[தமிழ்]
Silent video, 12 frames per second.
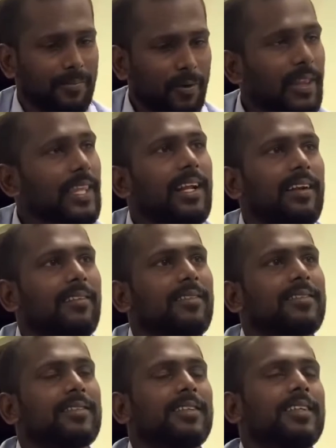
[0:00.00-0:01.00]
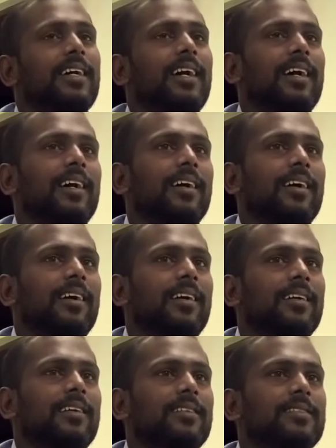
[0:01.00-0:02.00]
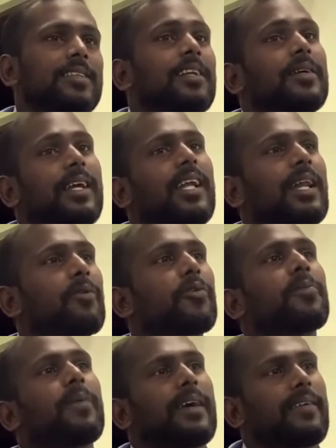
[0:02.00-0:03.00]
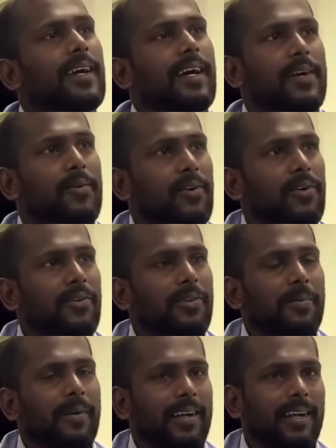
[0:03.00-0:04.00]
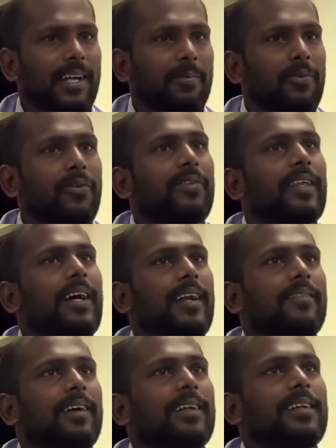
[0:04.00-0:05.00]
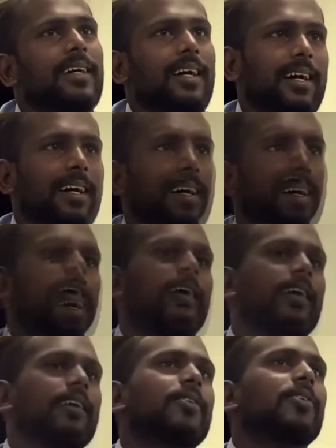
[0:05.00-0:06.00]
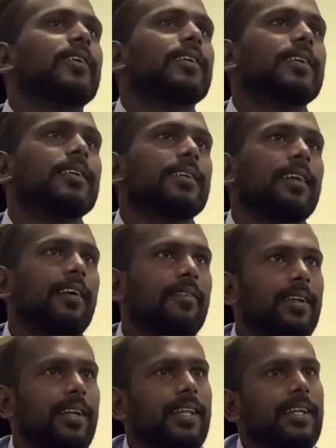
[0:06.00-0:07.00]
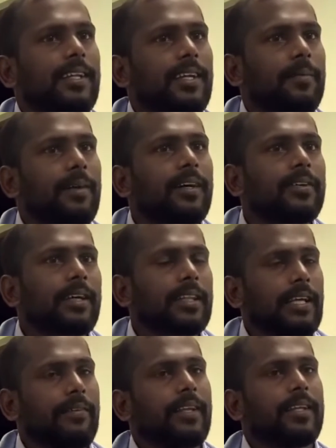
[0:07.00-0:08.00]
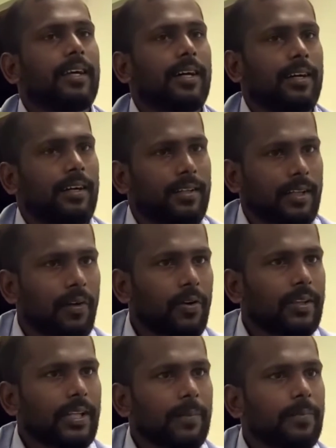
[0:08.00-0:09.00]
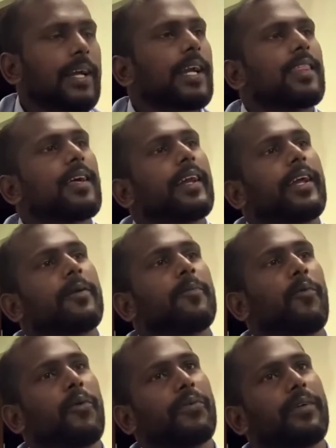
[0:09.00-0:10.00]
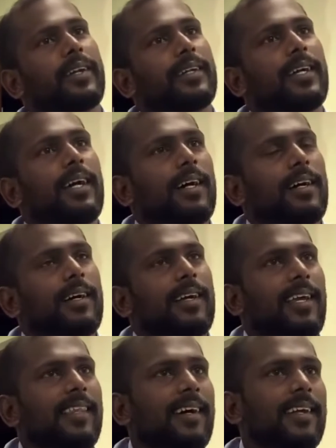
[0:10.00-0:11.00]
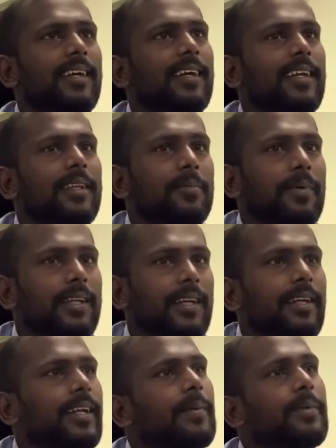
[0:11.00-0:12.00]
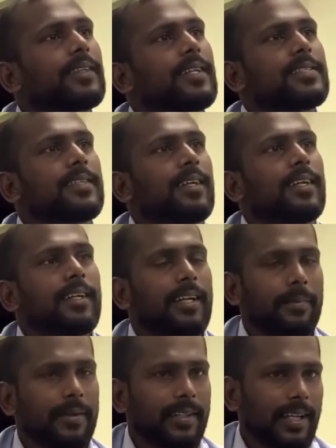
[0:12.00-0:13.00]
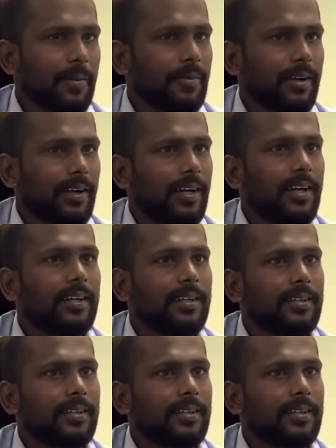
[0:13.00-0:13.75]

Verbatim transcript: குழந்தைகள் இருக்கும் சில எல்லாருமே ஒரு பலவித கனவுகளோடு வந்திருப்பாங்க எல்லாருக்குமே ஒரு வித கனவுகள் என்னோட நாவல் எழுதிட்டு இருக்கோம்னா அதுக்கு தகுதி அந்த நாவலோட தலைப்பு கிதாரி எனும் போர் வீரன் கிதாரிங்கிறது பார்த்தீங்கன்னா நிறைய பேர் தெரிஞ்சிருக்கலாம் நிறைய பேர் தெரியாமல் இருக்கலாம்